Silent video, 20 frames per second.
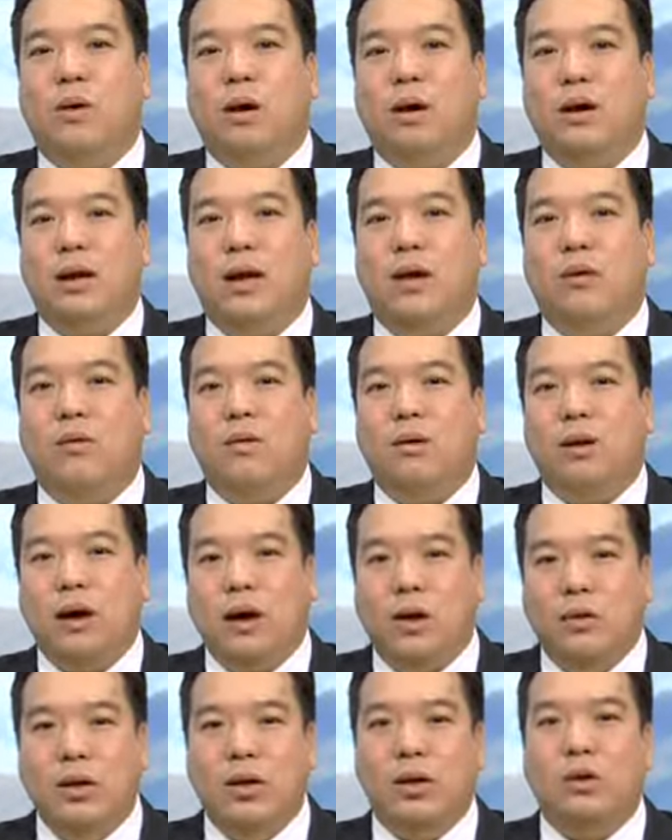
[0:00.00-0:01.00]
ดวกแล้ว
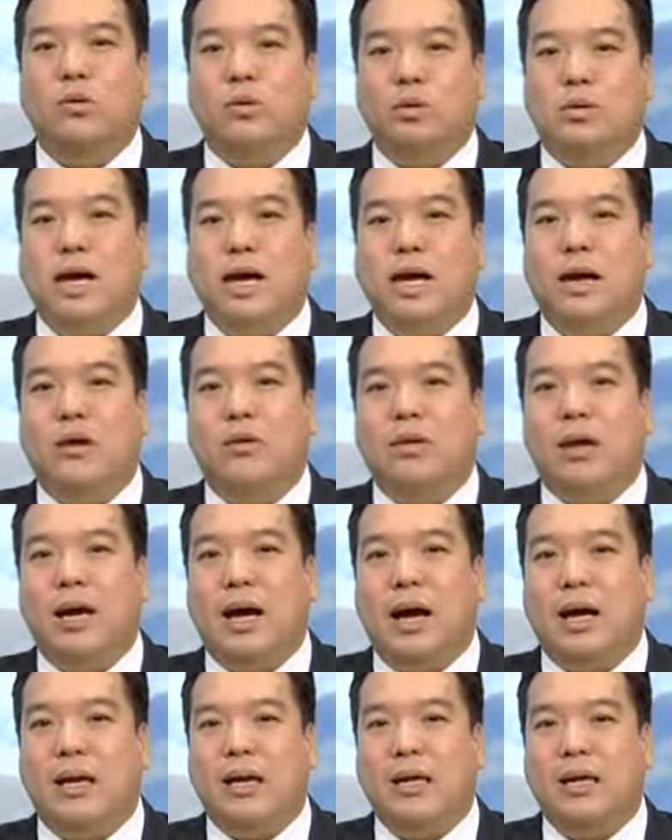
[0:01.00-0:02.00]
เขาดึงดูดใจเขาใน
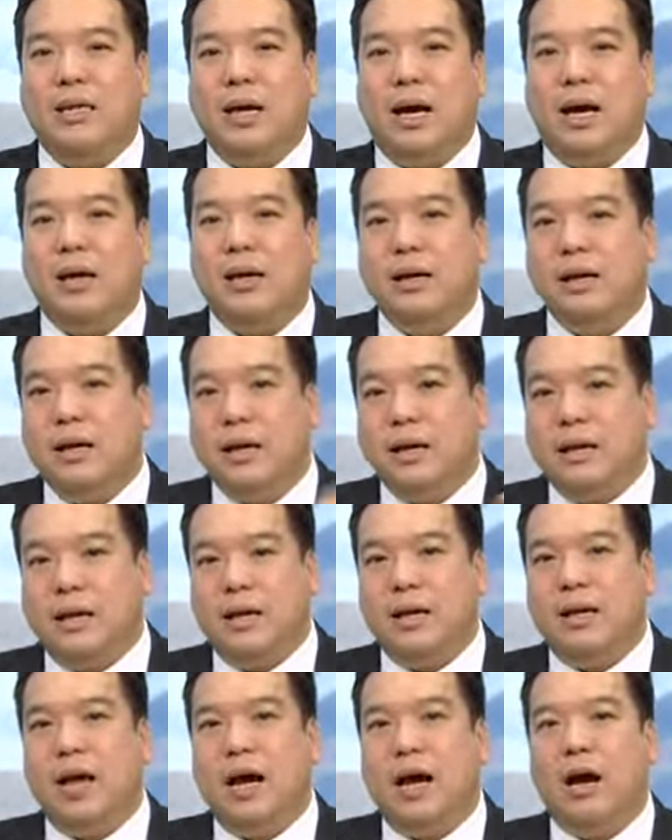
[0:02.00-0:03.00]
การที่จะ
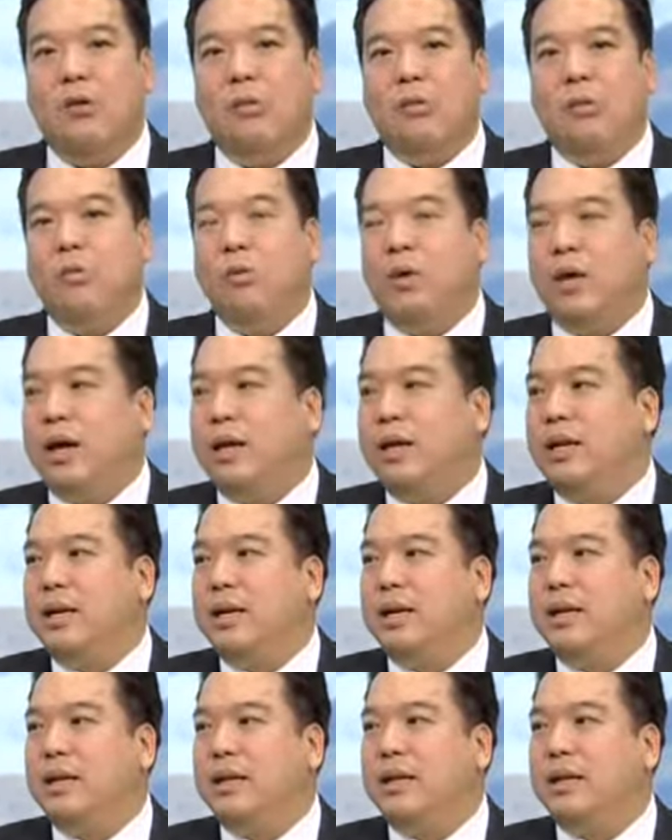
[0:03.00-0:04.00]
เดินทางเข้ามาภูเก็ต
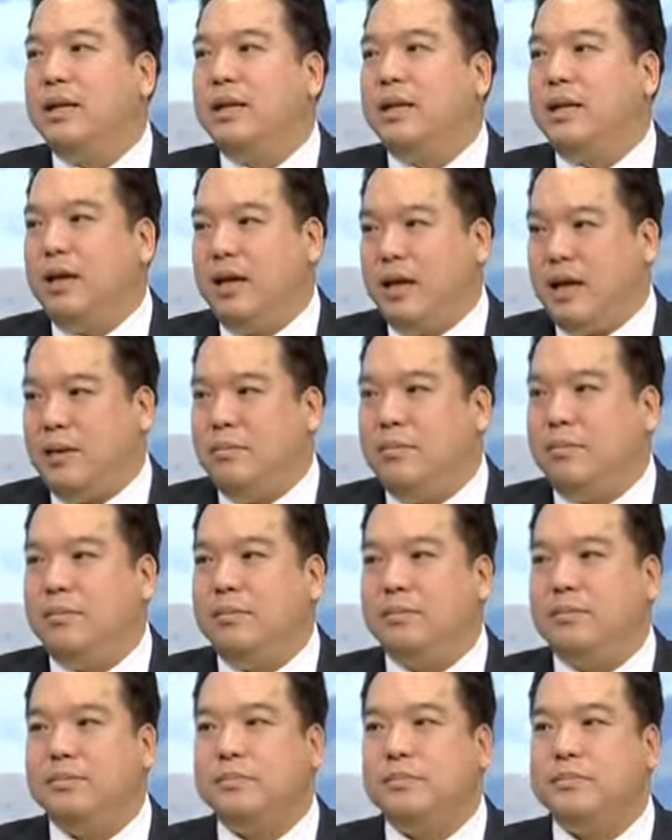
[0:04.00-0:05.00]
นะครับ
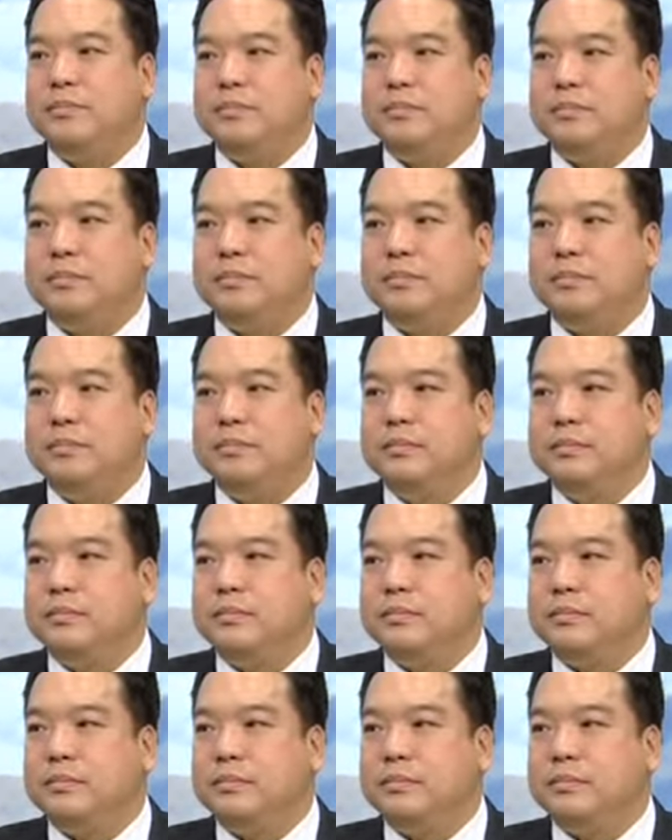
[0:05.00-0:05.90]
แต่พอพูดถึงการลงทุน